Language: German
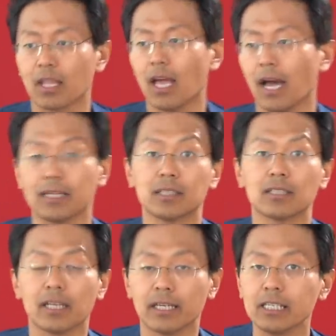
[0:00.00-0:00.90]
ein
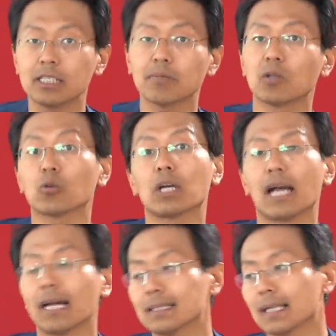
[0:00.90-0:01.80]
Attila Hildmann oder ein
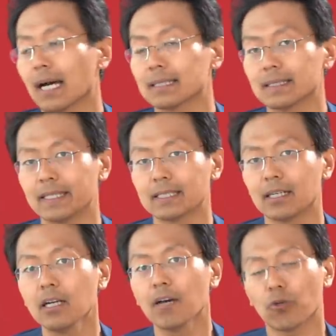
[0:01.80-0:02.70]
anderer Täter
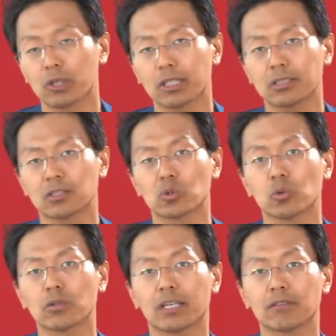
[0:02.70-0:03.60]
vor Gericht
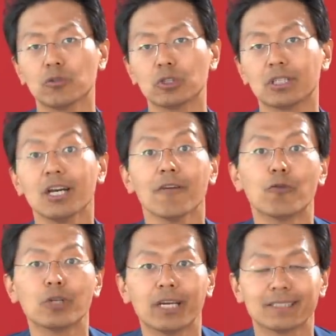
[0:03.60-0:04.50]
gezogen werden würde,
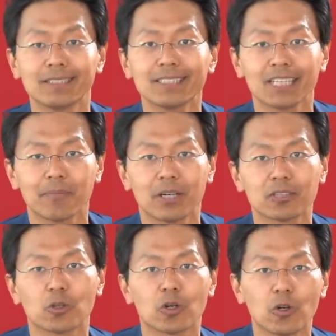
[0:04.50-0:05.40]
würde es nicht einmal
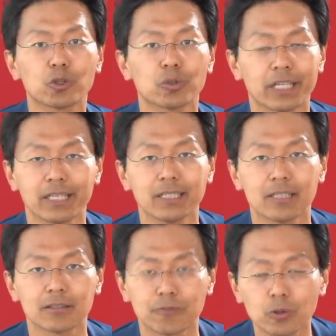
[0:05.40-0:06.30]
zur Löschung der
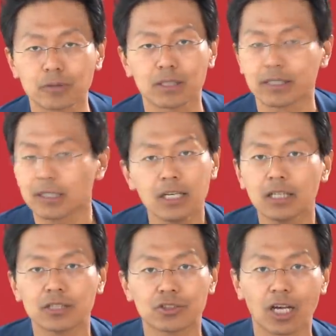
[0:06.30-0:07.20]
Inhalte führen. Denn
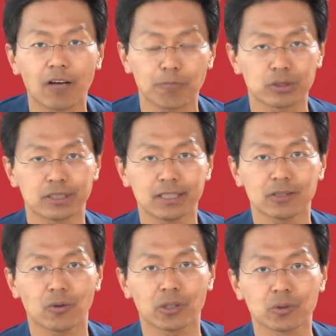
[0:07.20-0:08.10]
die
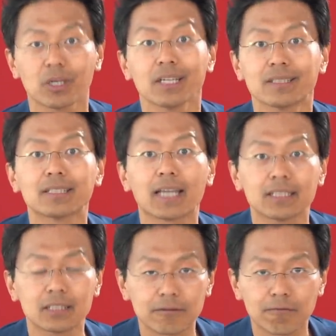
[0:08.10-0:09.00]
Strafprozessordnung sieht gar
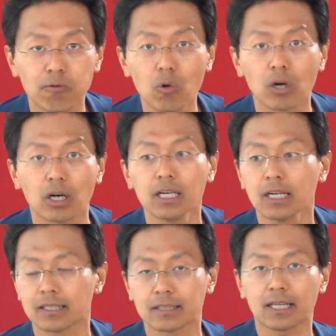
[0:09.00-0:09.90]
nicht vor,
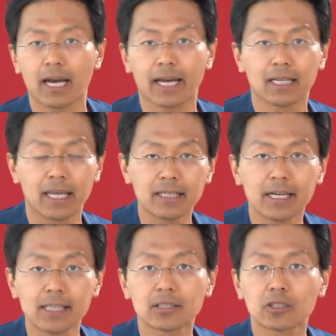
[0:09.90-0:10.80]
dass ein
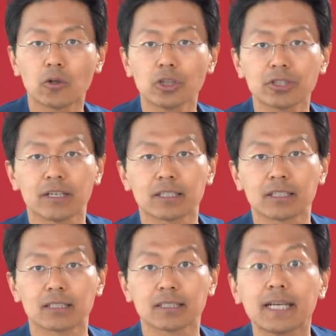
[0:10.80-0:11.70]
Inhalt gelöscht werden
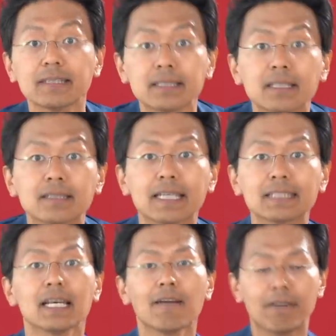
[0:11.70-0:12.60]
kann. Das einzige Gesetz,
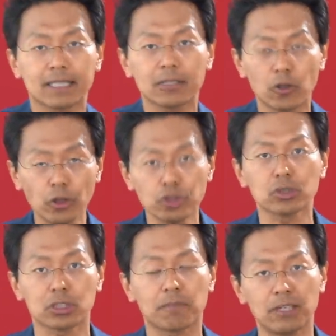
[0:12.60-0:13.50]
was eine
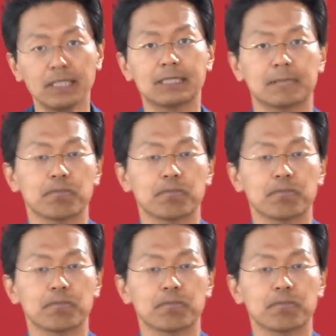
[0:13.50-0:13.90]
Löschungspflicht